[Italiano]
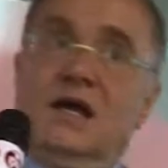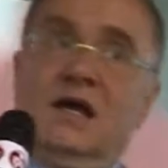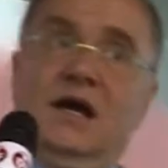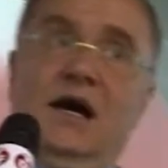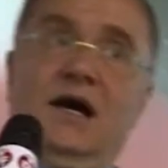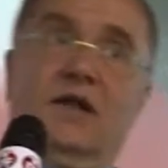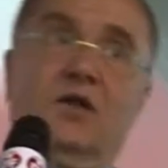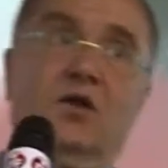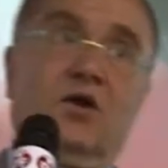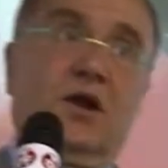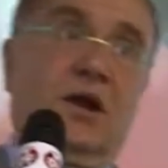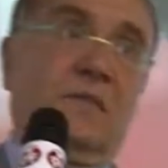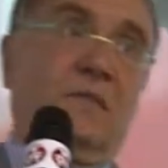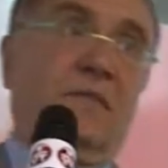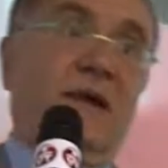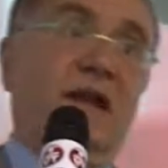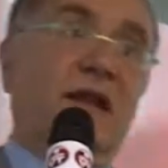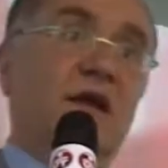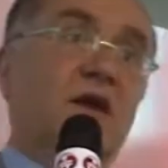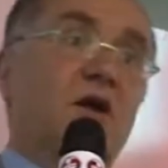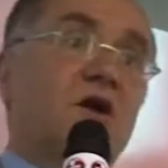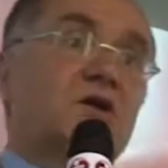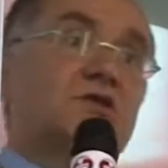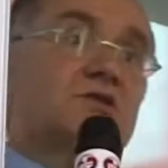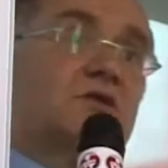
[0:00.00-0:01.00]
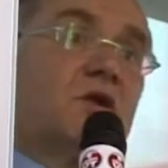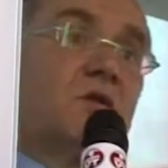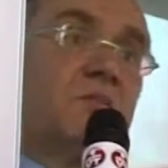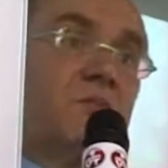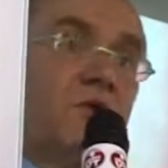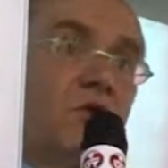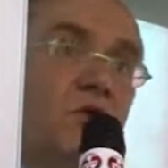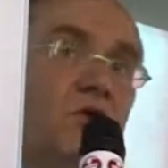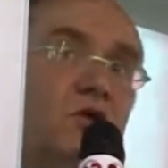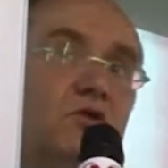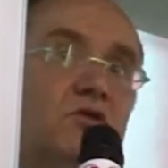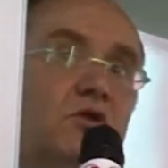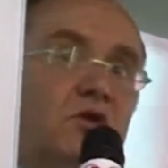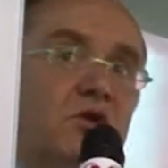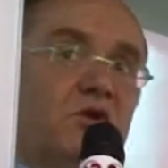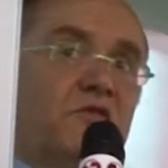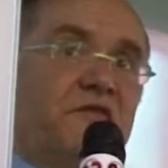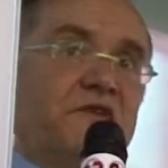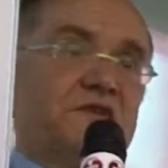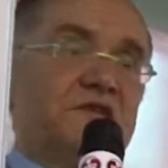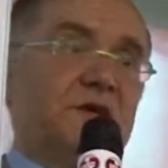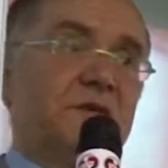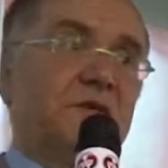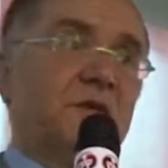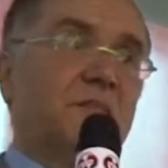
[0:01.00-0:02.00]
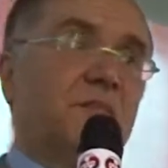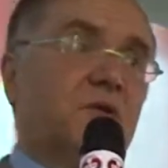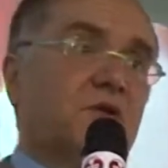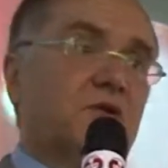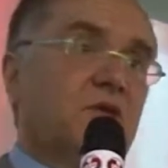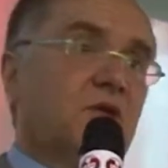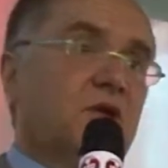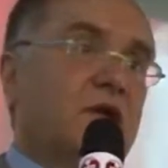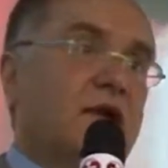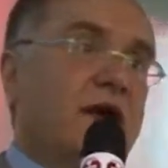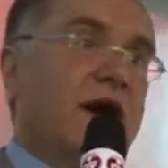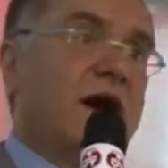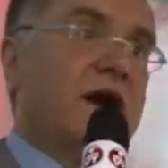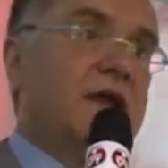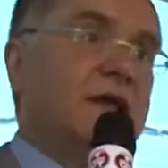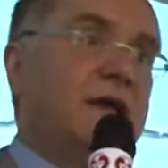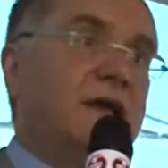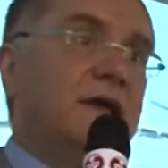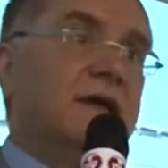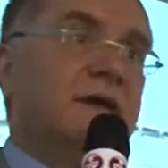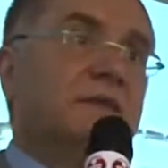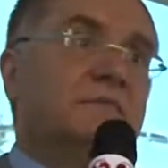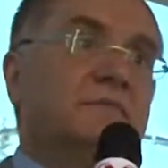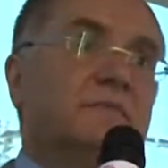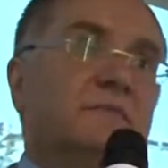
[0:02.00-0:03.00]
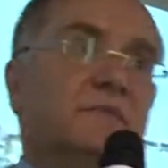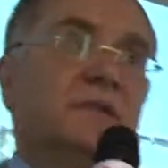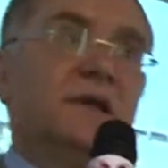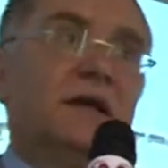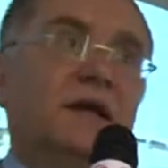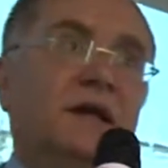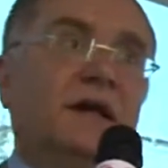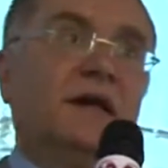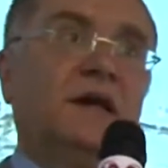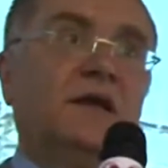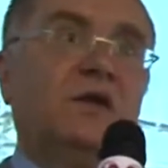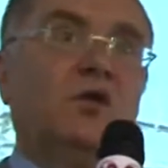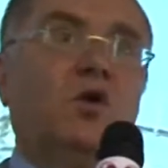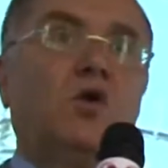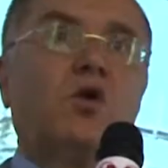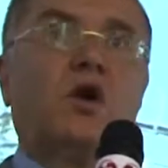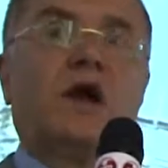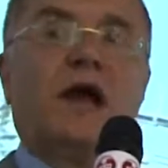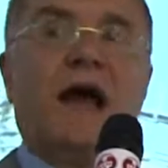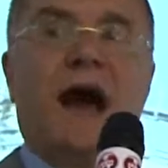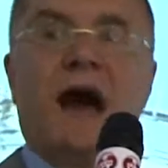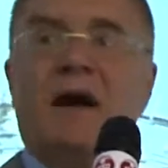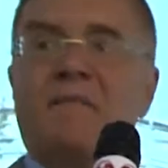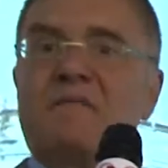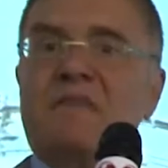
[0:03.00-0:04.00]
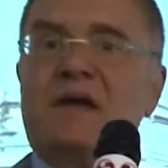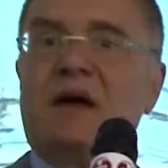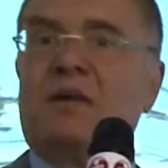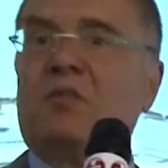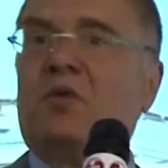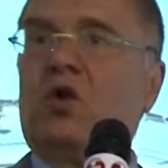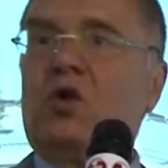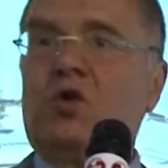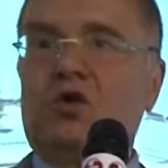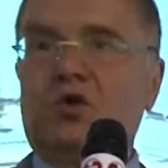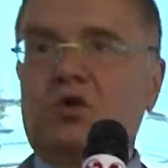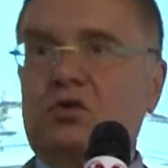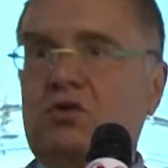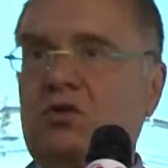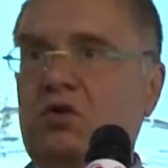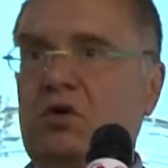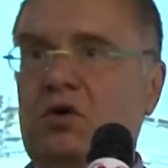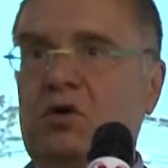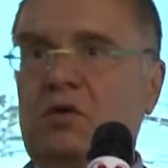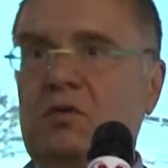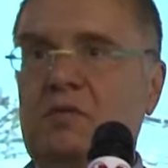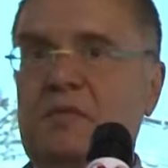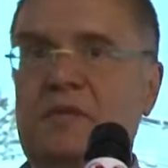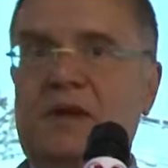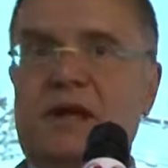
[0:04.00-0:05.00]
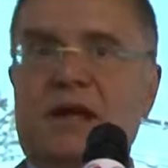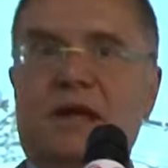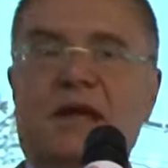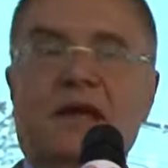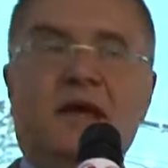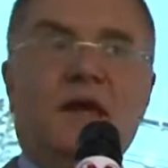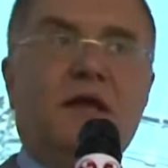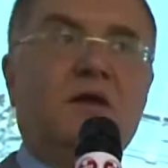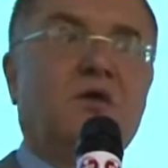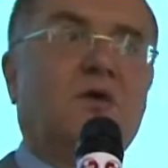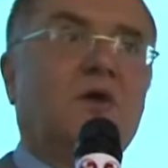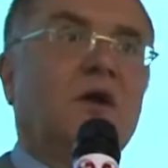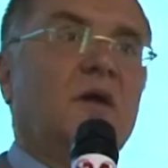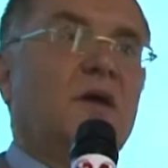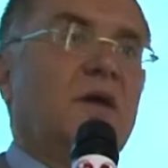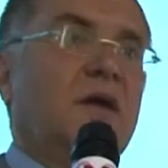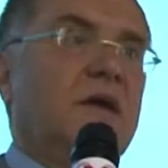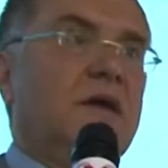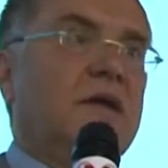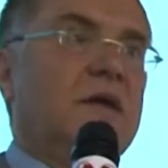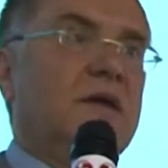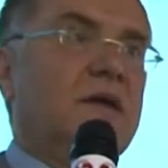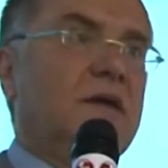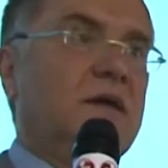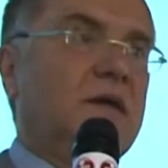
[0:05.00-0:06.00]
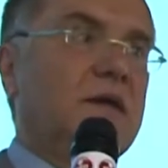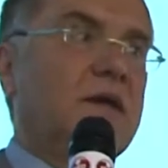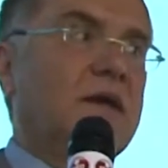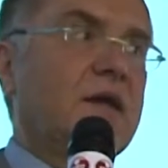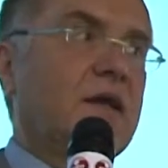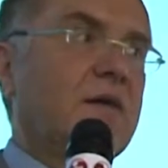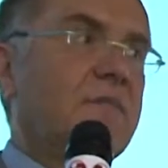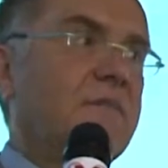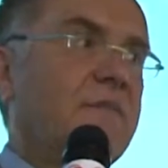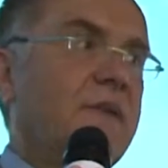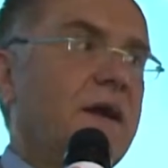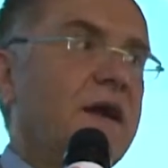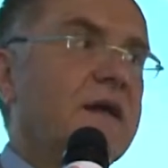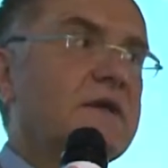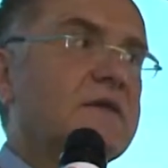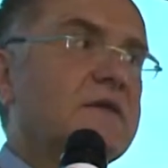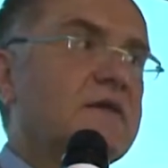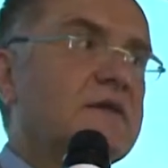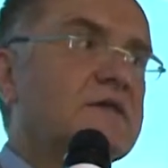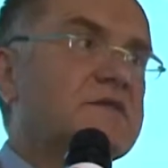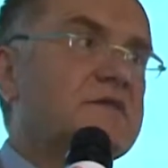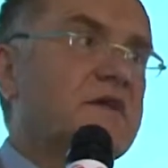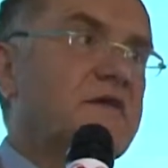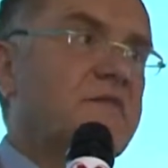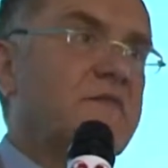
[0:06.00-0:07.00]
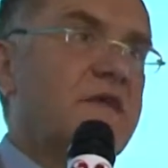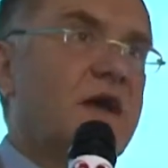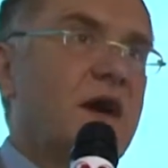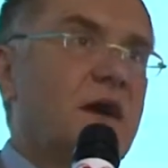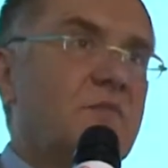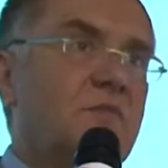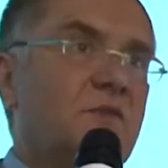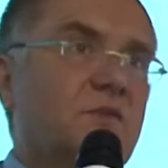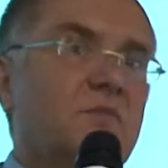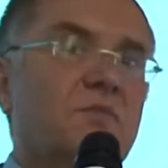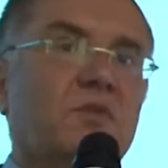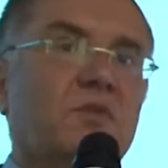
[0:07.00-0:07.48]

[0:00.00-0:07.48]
Allora, per il nostro prodotto noi facciamo i portocchiali, eh, non cambia molto perché noi in gran parte serviamo i